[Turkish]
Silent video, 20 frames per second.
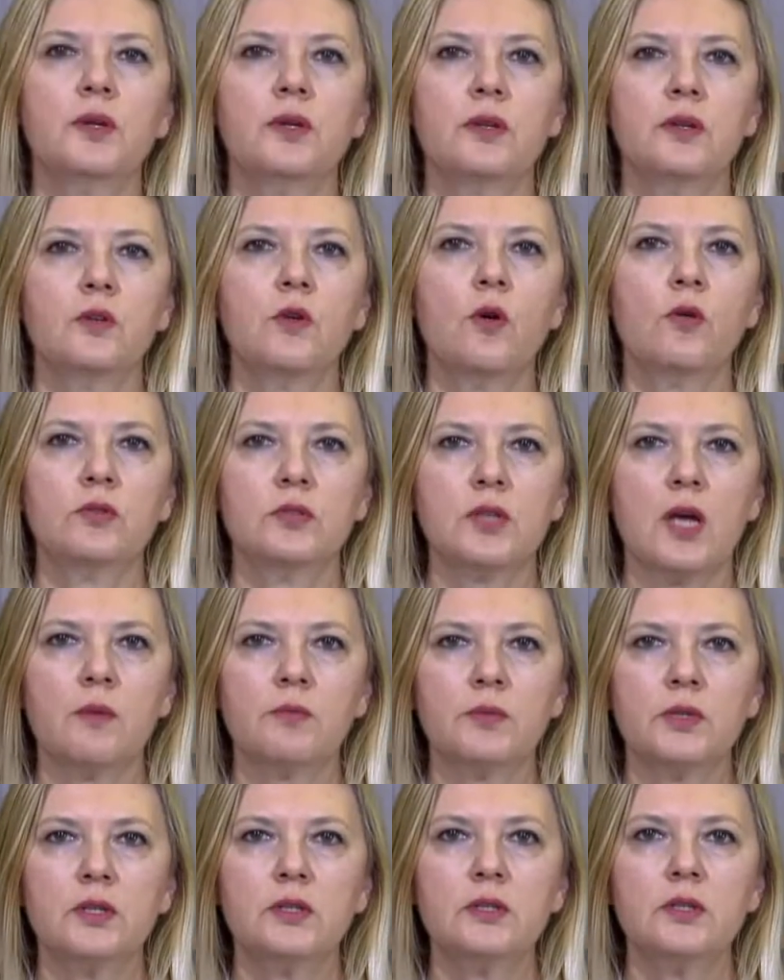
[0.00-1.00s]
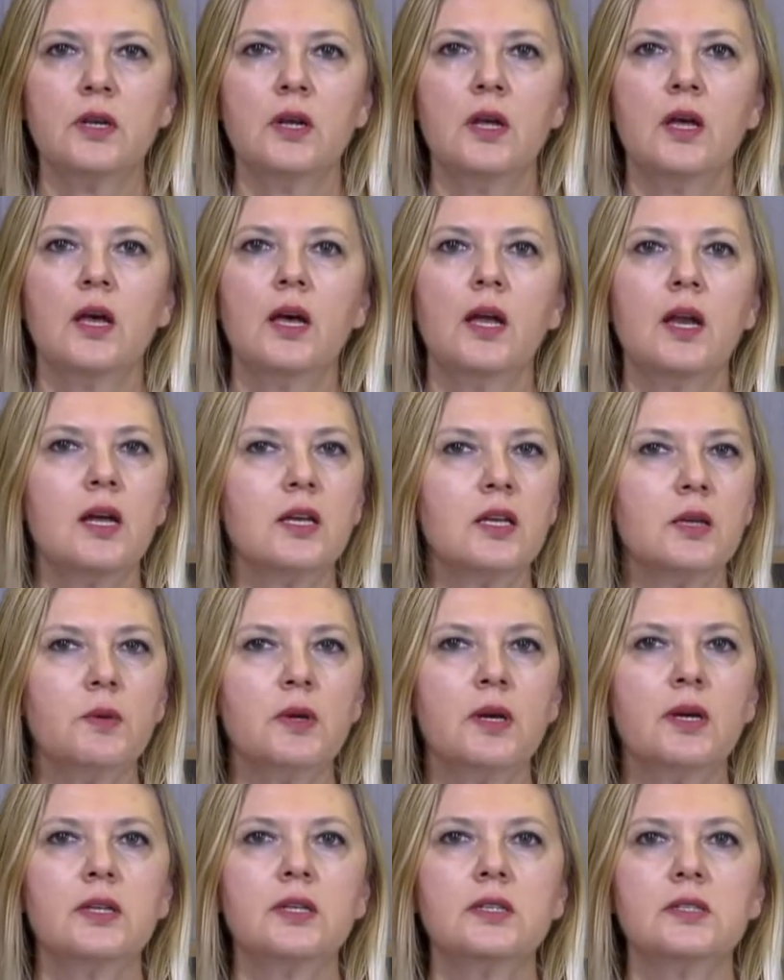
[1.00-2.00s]
bir yöntemdir. Herhangi
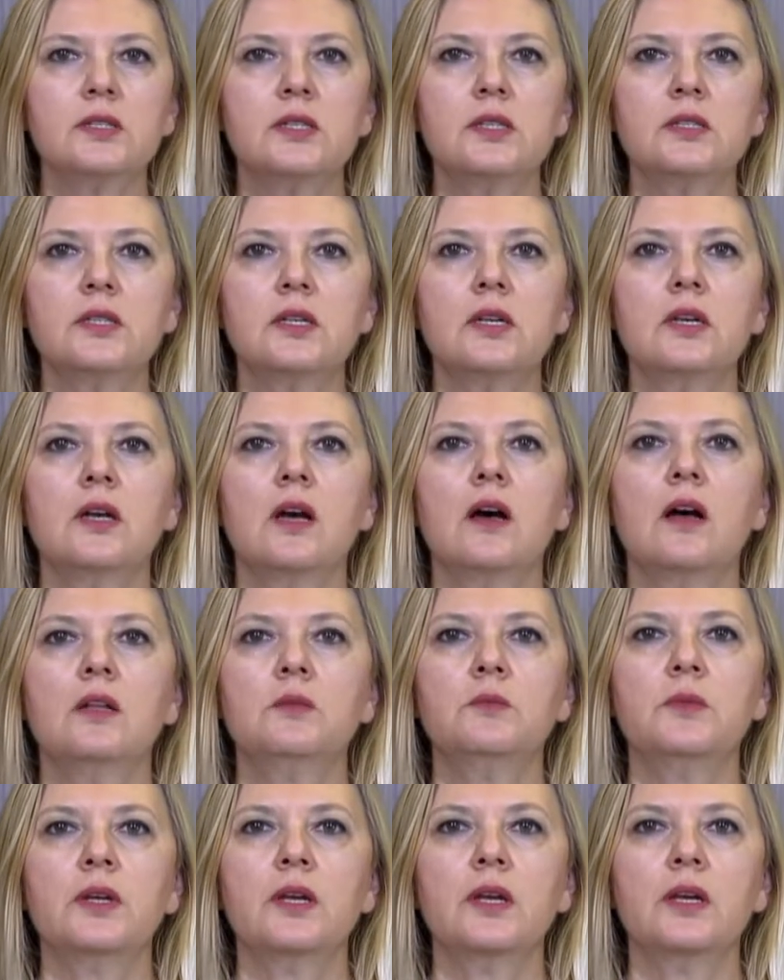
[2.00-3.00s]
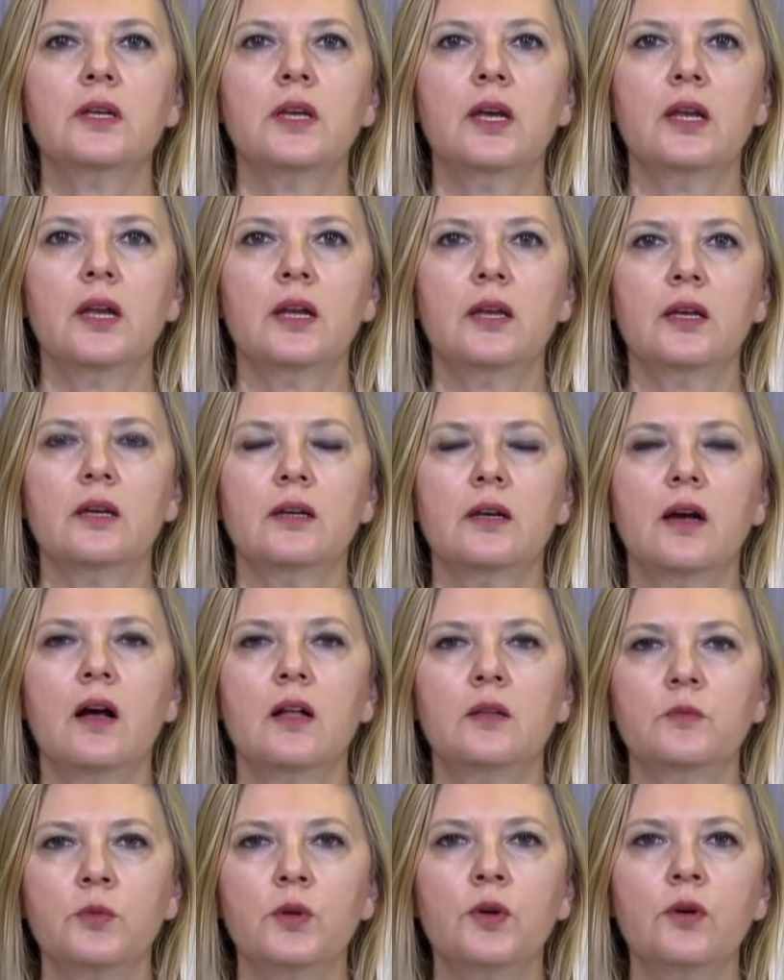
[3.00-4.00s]
bir anestezi almaya gerek
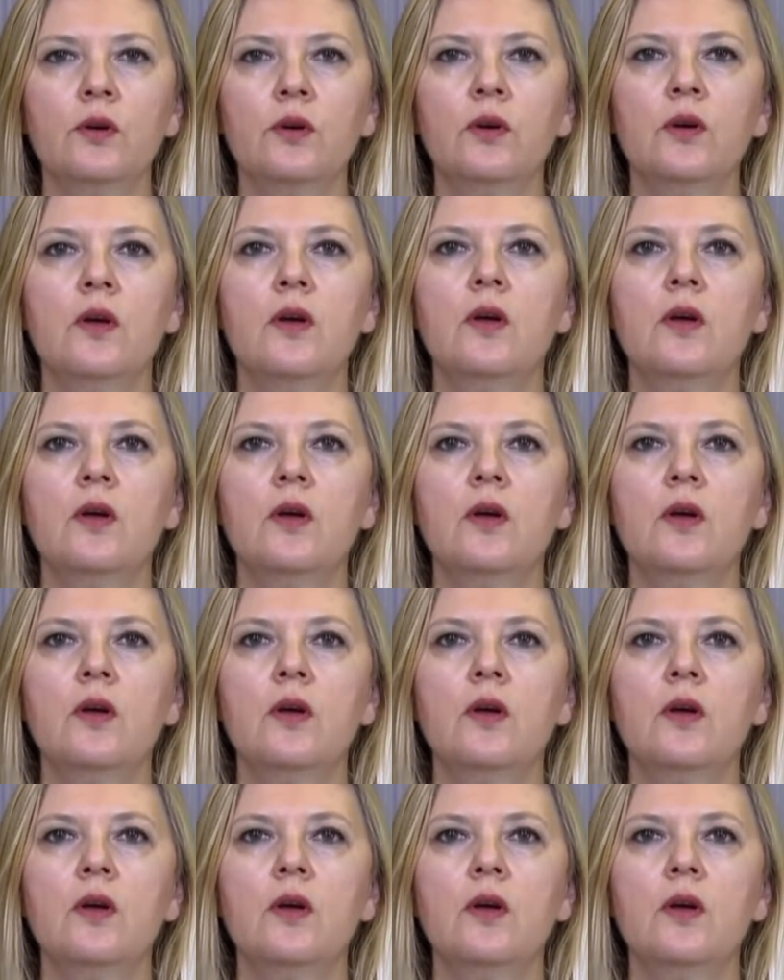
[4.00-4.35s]
kalmıyor.